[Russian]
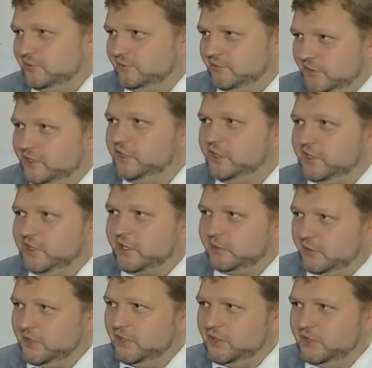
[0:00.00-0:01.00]
в квартире, как
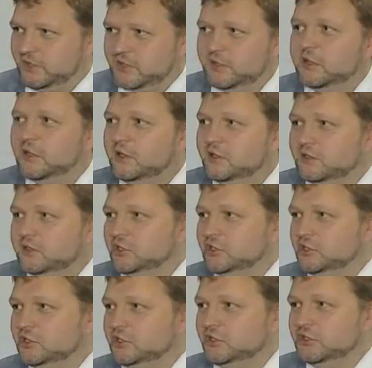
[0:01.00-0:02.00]
бы, а
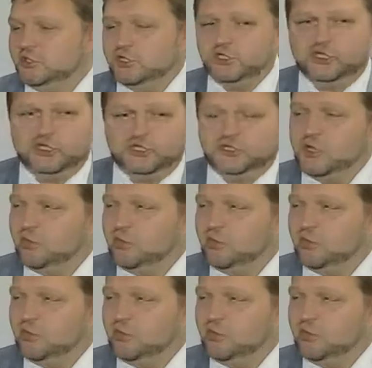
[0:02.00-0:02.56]
значит, через